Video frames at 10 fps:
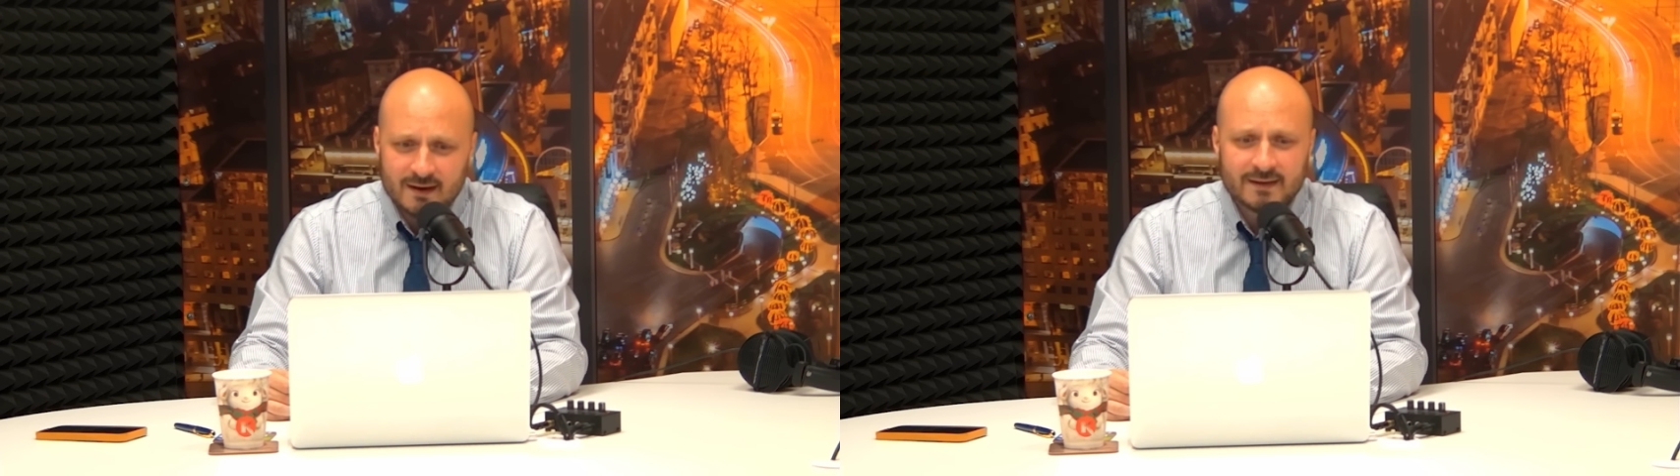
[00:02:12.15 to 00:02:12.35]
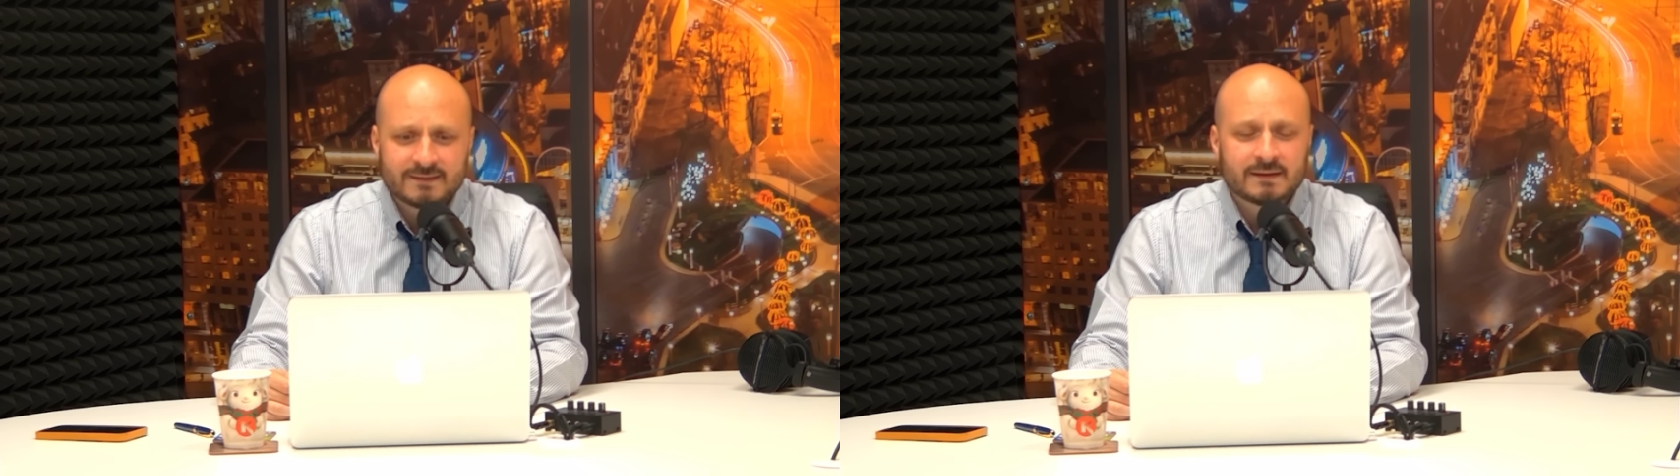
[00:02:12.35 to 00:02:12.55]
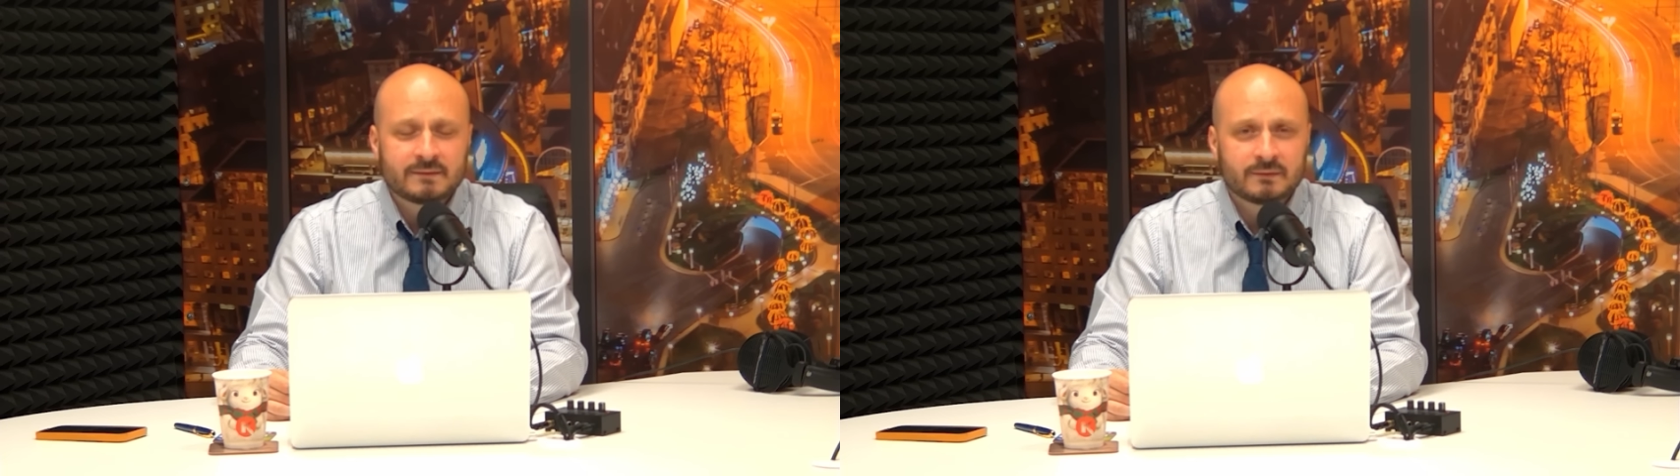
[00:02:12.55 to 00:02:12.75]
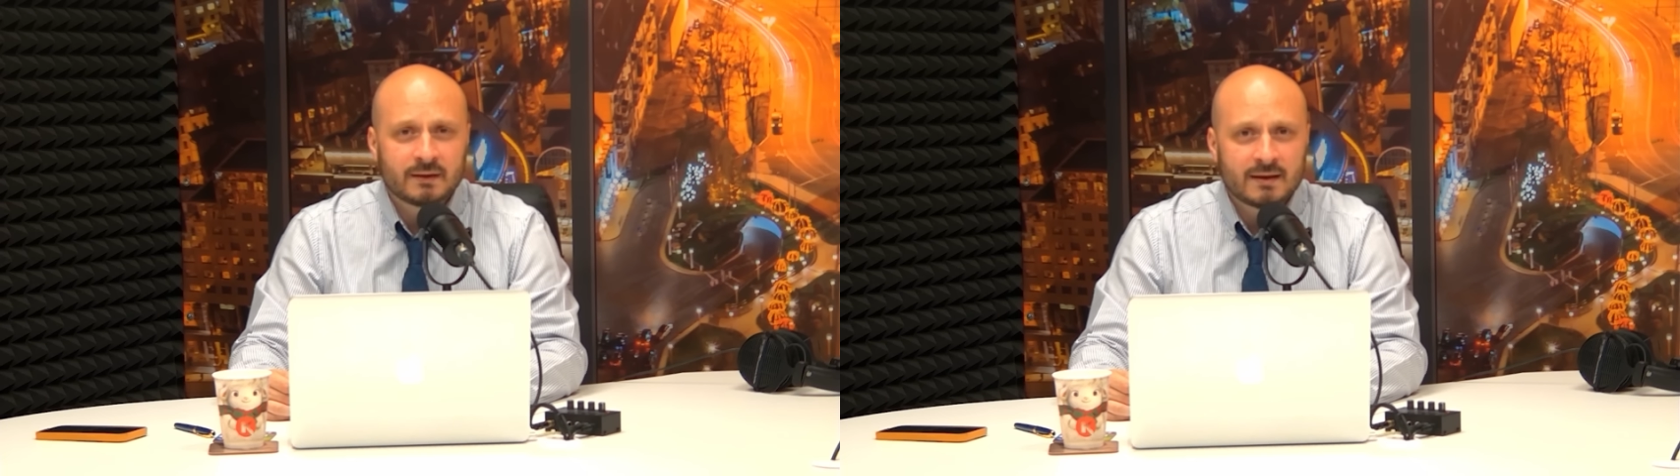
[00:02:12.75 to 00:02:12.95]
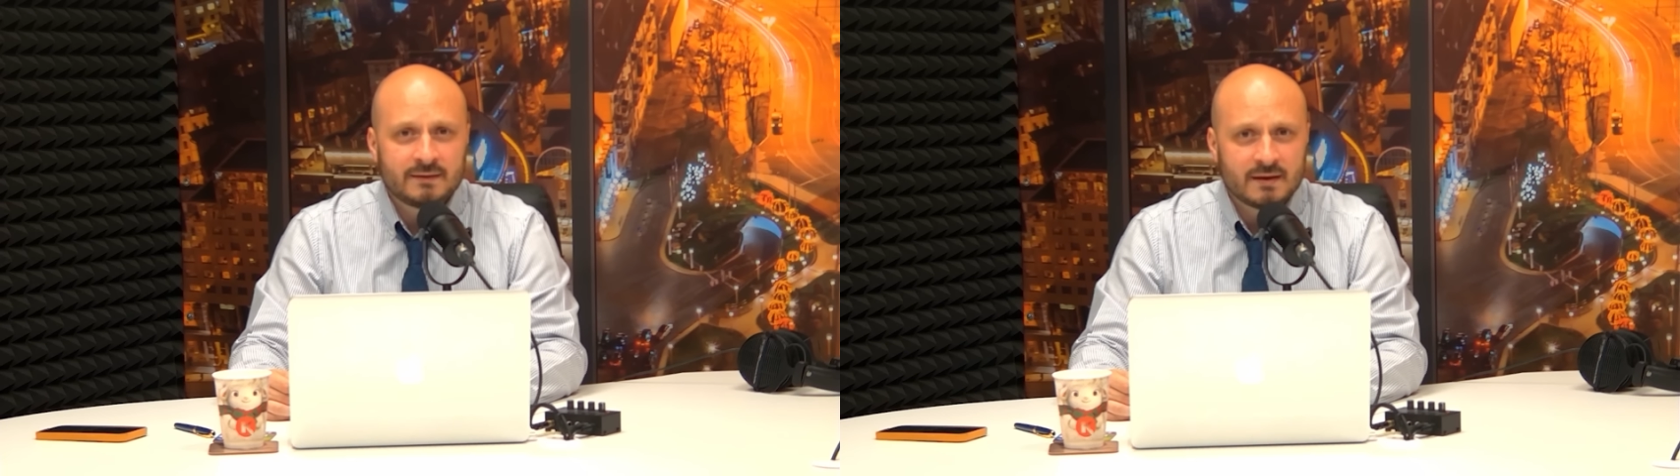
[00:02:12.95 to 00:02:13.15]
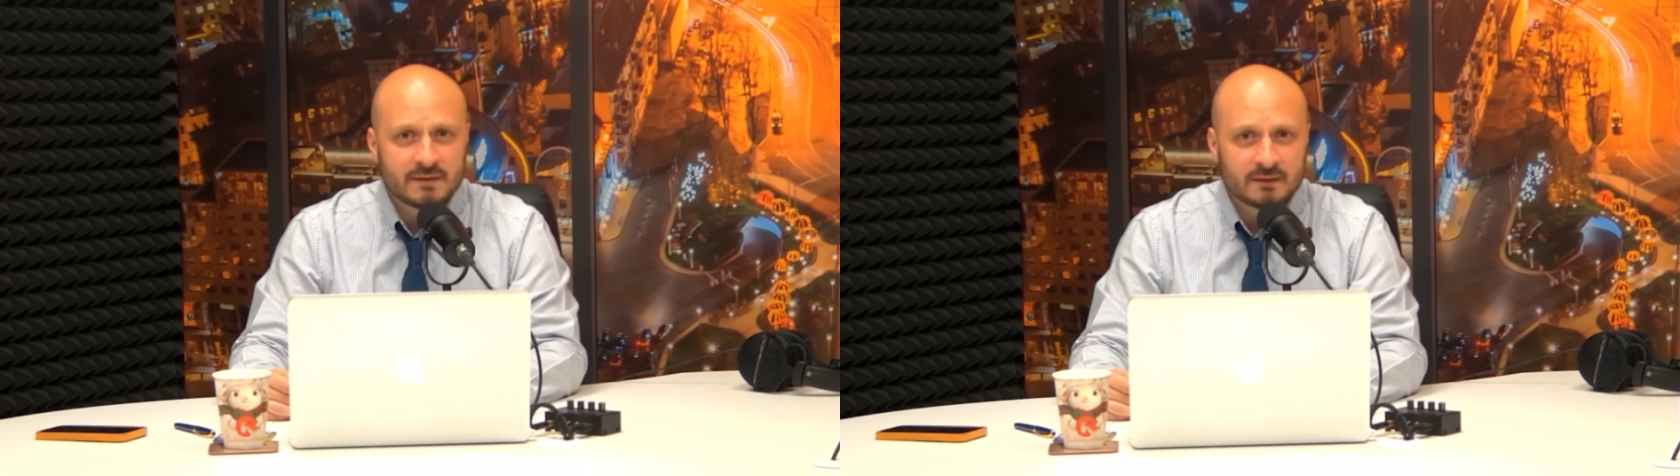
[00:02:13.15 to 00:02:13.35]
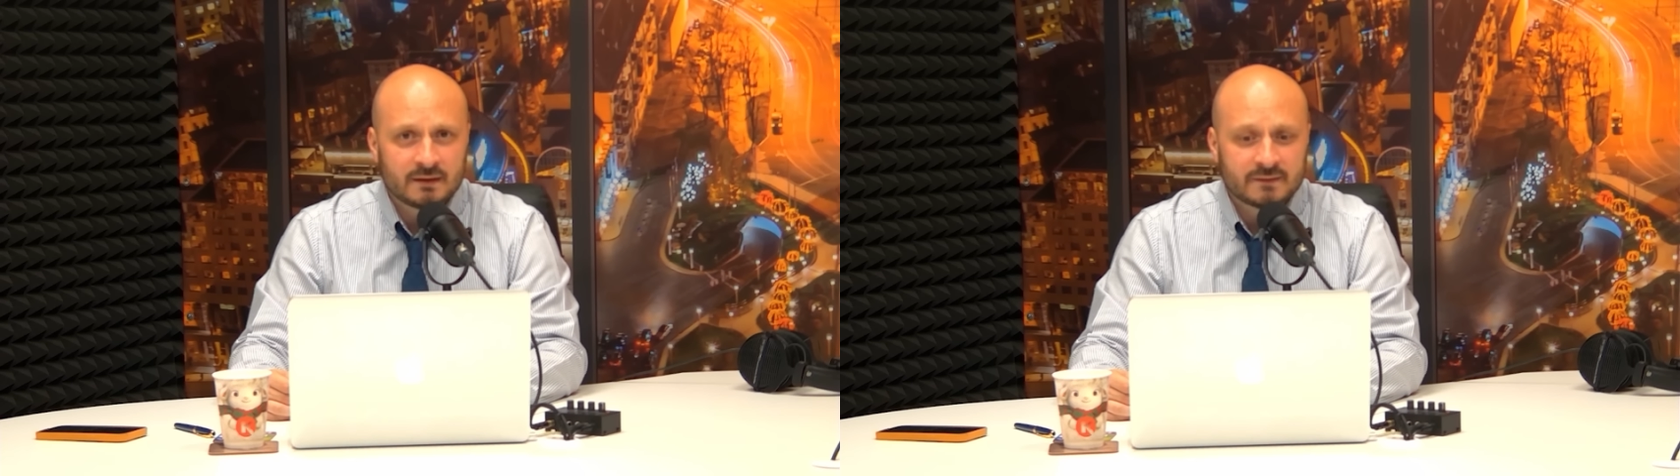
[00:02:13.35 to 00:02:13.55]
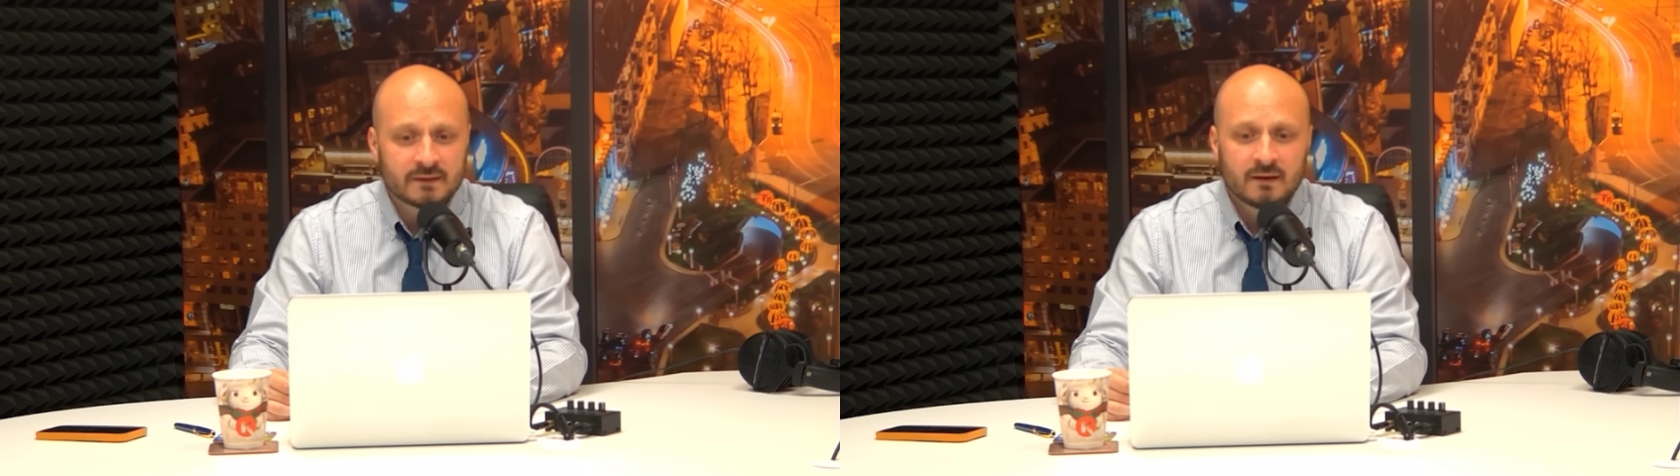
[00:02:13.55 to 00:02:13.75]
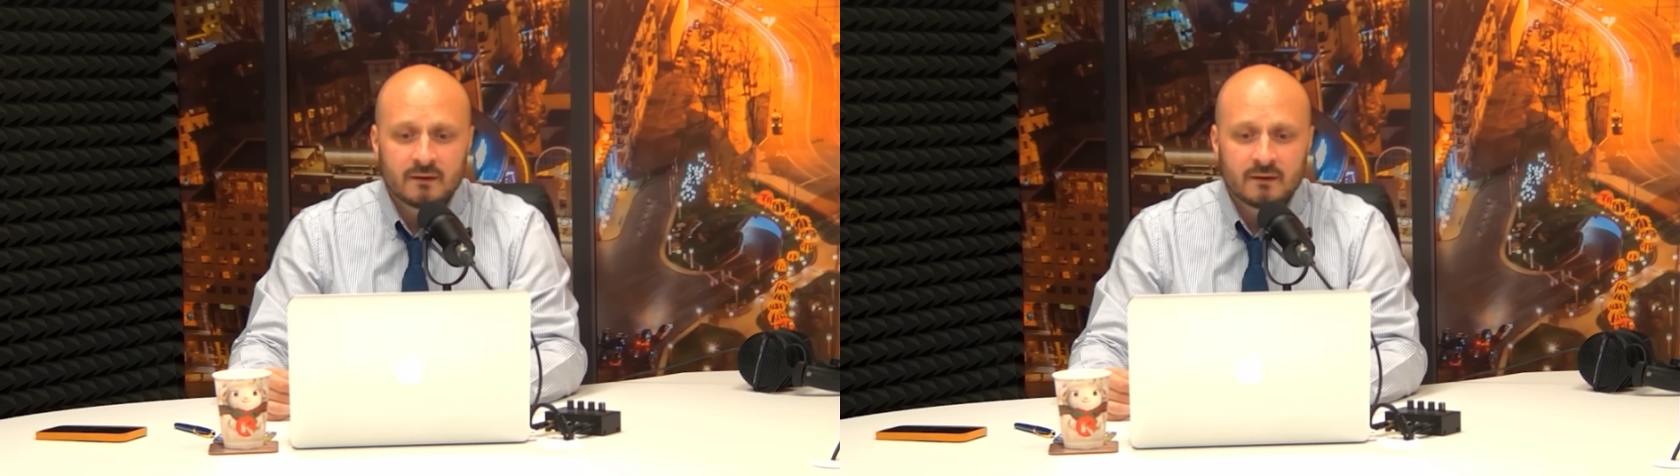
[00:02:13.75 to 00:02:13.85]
хозяйственная деятельность